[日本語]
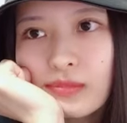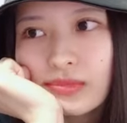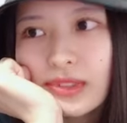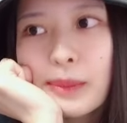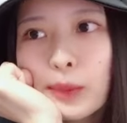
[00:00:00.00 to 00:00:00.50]

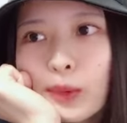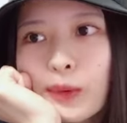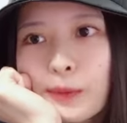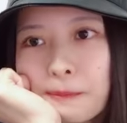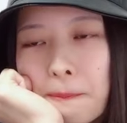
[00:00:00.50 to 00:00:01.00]
で
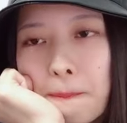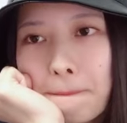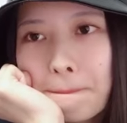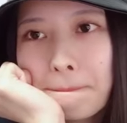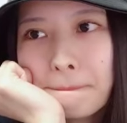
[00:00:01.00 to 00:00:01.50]
も
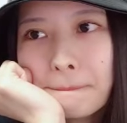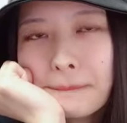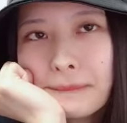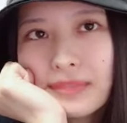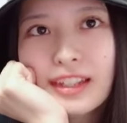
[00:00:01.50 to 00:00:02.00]

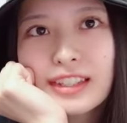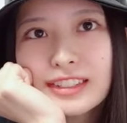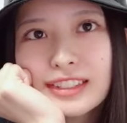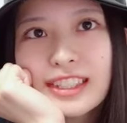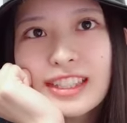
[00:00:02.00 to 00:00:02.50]
なんか
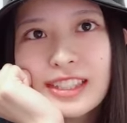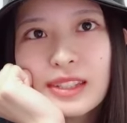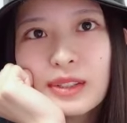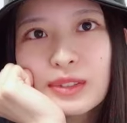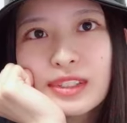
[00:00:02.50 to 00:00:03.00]
次
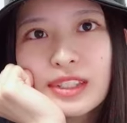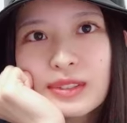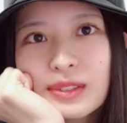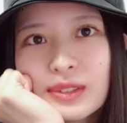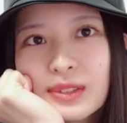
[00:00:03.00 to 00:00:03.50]
に女
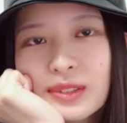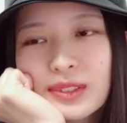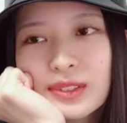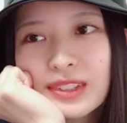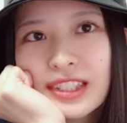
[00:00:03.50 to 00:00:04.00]
の子
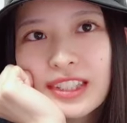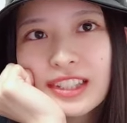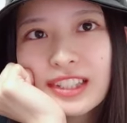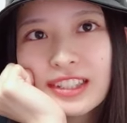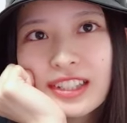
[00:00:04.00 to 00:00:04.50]
の
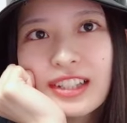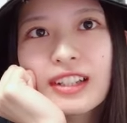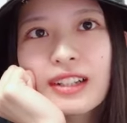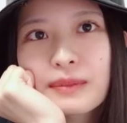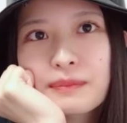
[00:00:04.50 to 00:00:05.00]
キャラ
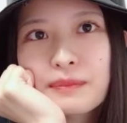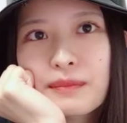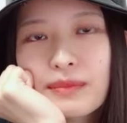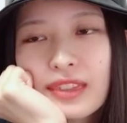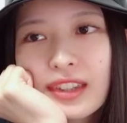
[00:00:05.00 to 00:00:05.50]
が
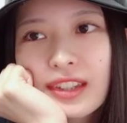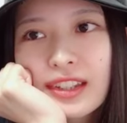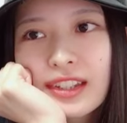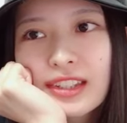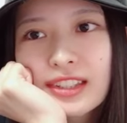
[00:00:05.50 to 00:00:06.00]

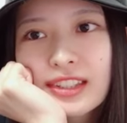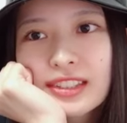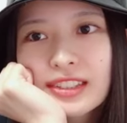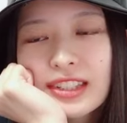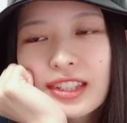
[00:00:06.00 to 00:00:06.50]

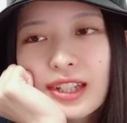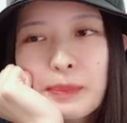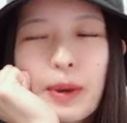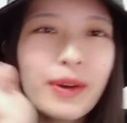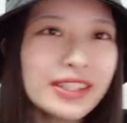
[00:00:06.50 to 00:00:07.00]
だったら
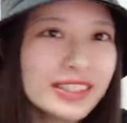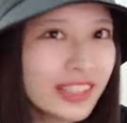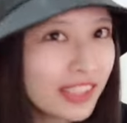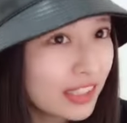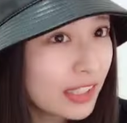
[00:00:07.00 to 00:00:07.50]
パワーちゃ
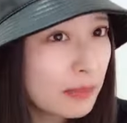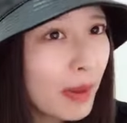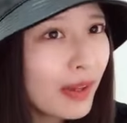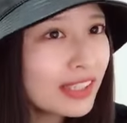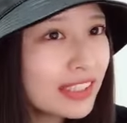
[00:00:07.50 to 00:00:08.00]
んかな。
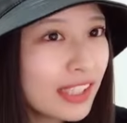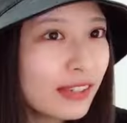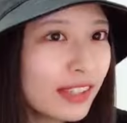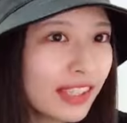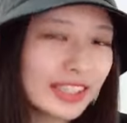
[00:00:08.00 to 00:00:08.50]
パワーちゃんはなんか